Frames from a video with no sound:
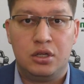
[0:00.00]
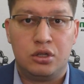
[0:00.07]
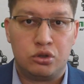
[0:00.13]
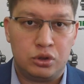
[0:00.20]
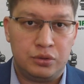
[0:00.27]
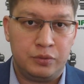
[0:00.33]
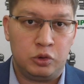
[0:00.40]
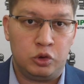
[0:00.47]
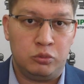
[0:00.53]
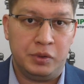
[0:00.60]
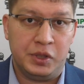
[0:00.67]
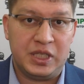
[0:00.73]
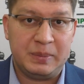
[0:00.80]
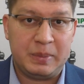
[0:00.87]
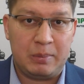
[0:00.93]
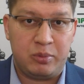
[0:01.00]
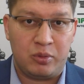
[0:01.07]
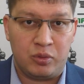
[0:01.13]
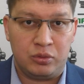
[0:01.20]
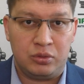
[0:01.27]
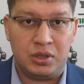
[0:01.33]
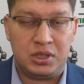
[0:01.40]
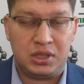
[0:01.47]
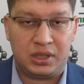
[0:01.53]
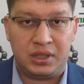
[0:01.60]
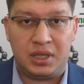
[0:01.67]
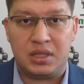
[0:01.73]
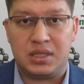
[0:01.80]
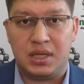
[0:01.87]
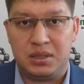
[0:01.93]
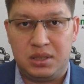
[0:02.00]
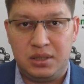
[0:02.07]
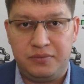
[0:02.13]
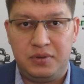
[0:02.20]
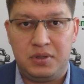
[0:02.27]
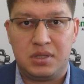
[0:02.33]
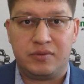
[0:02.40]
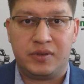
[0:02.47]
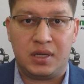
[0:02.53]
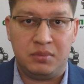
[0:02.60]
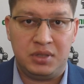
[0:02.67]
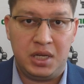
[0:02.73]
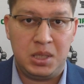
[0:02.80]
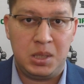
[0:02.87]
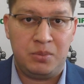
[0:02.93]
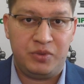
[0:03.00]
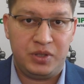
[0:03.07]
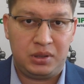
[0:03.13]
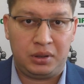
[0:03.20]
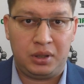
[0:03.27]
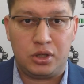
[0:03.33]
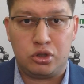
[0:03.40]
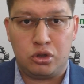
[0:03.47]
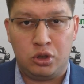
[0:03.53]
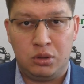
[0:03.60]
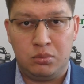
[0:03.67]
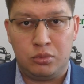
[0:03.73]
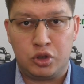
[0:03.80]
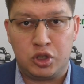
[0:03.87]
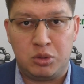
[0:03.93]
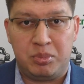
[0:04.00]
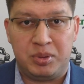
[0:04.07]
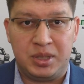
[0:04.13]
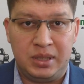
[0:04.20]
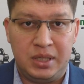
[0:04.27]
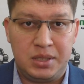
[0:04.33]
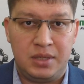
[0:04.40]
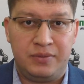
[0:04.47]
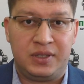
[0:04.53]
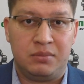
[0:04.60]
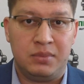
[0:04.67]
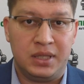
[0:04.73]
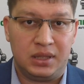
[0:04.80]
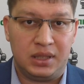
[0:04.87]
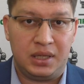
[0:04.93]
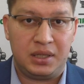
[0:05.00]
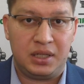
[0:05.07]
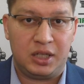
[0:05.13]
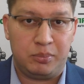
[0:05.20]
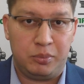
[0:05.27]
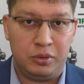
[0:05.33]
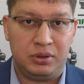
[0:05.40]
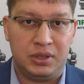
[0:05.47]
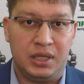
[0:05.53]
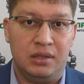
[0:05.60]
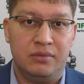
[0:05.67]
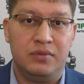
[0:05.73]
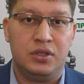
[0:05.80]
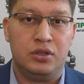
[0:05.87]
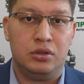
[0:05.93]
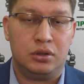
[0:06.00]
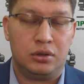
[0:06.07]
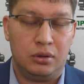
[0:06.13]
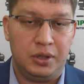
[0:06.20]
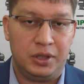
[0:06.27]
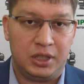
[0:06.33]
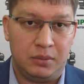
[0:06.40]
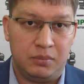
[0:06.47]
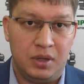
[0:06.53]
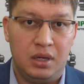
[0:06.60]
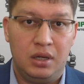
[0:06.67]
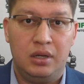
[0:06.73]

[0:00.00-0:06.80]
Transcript: Что вы думаете по поводу этих инициатив? Своим мнением вы традиционно можете поделиться в комментариях под данным видеороликом.